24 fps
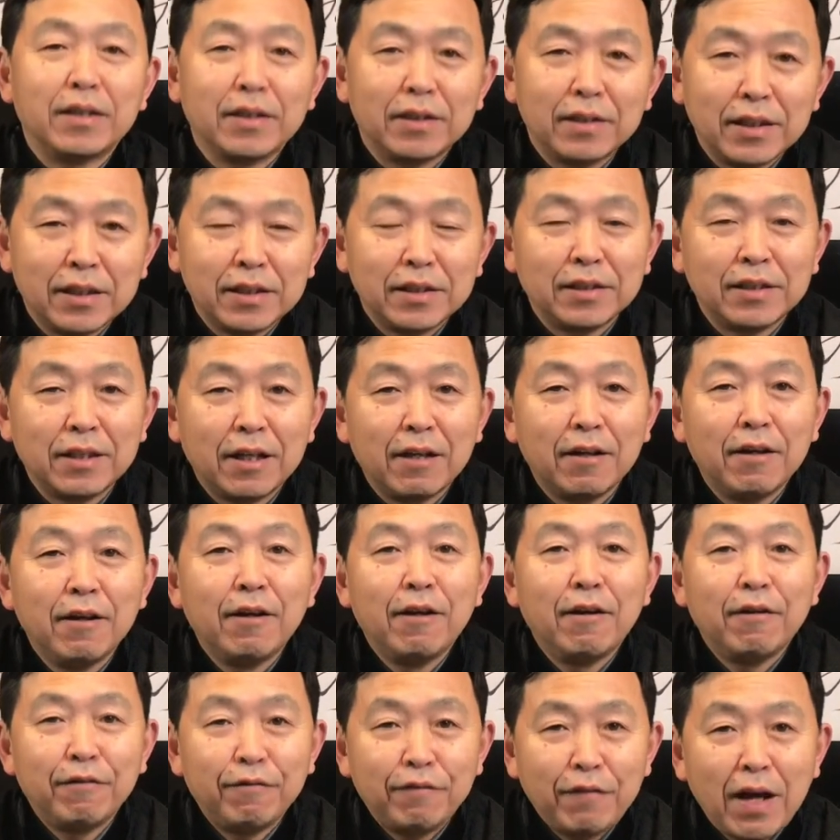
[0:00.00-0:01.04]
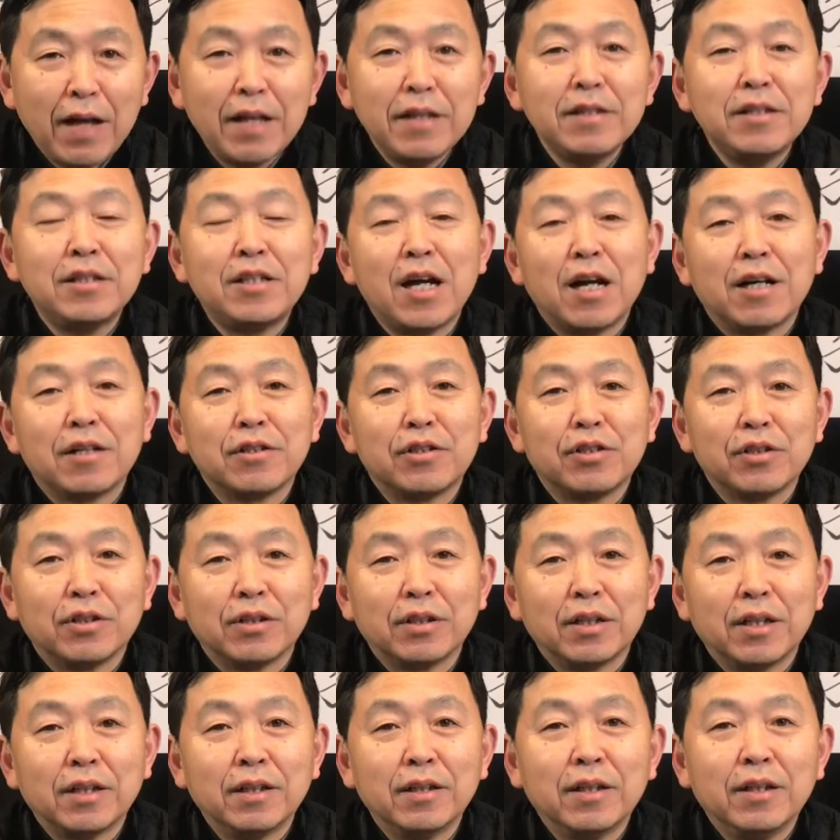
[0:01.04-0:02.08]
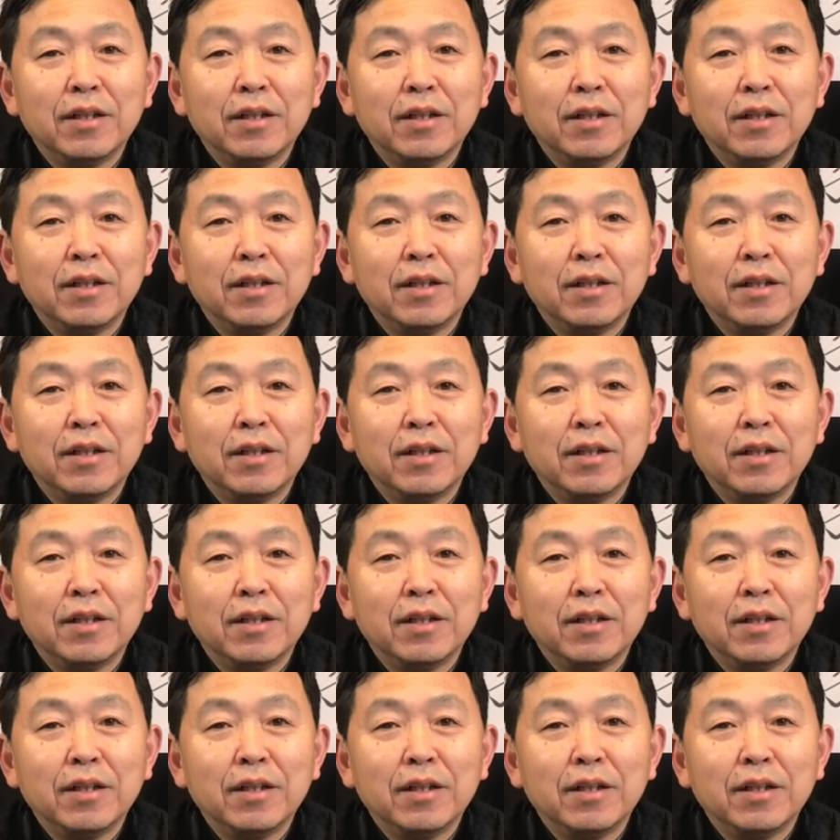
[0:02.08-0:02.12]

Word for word: 的那些翻墙者呢，